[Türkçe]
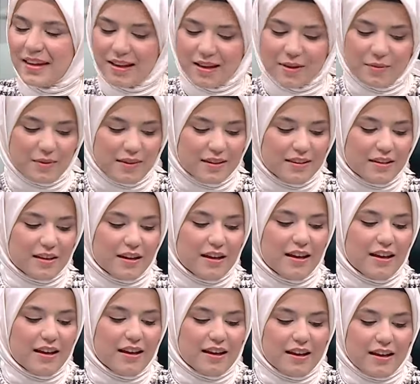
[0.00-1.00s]
Peki.
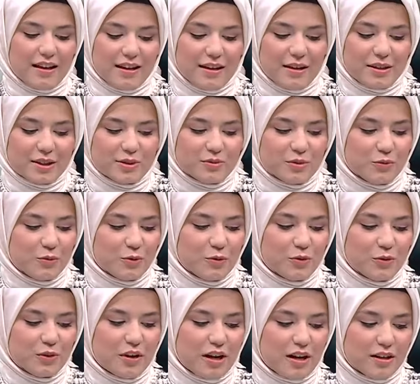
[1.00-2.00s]
Ee, şimdi
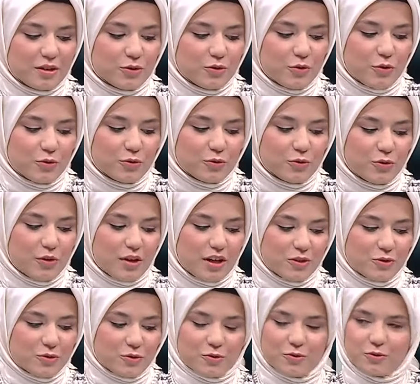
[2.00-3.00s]
bugün karnı tok, ruhu
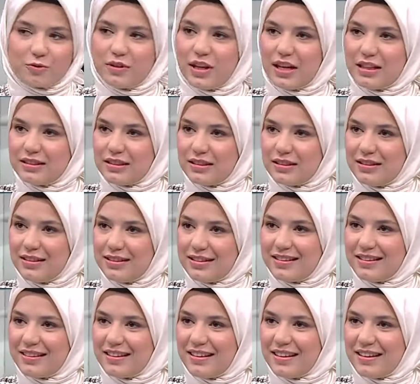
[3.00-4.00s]
çocuklar dedik.
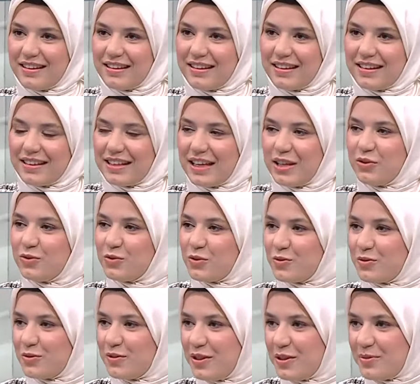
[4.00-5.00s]
Evet. Ee, kendi
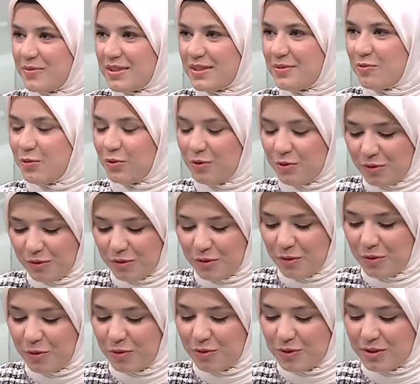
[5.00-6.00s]
çocuklarımızı bugün
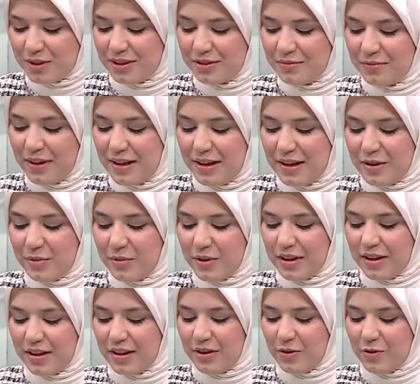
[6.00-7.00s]
konuşalım.
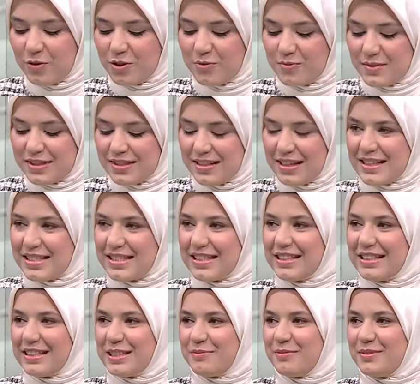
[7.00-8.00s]
Ee, hocamızın aslında
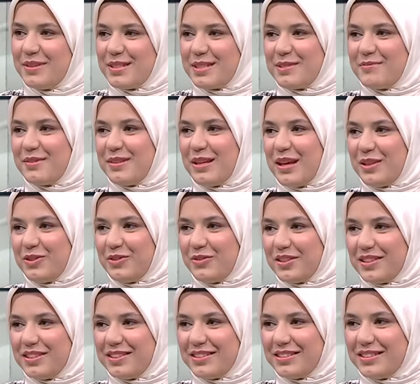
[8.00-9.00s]
kitabının isminden
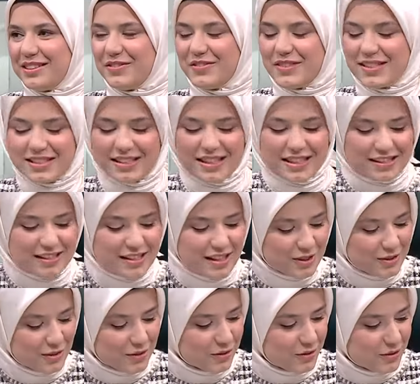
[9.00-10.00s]
yola çıktık. Fazile
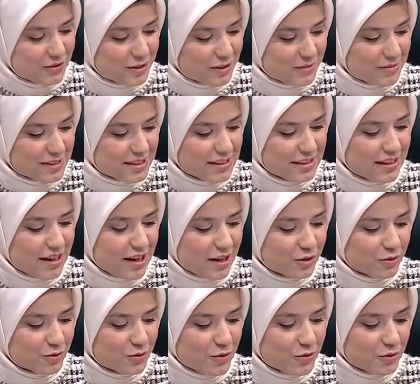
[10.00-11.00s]
Seyitoğlu hocamızın
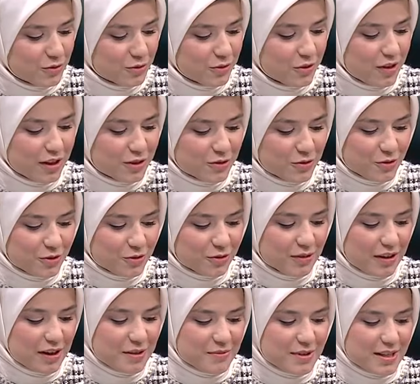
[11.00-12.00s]
Karnı Tok, Ruhu Aç
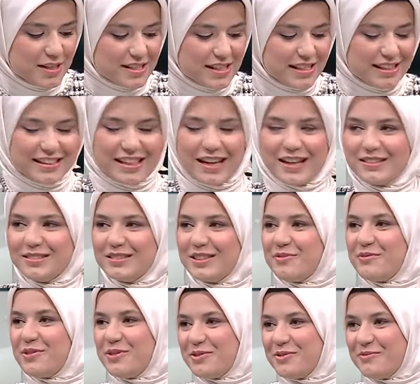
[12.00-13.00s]
Çocuklar. Biraz iddialı
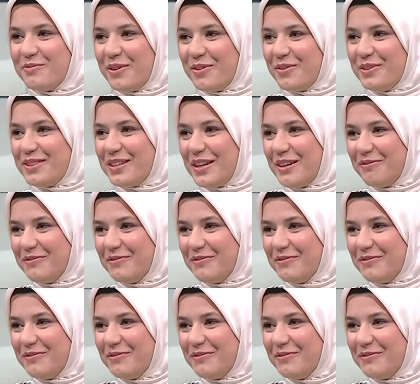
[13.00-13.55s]
da bir cümle hocam.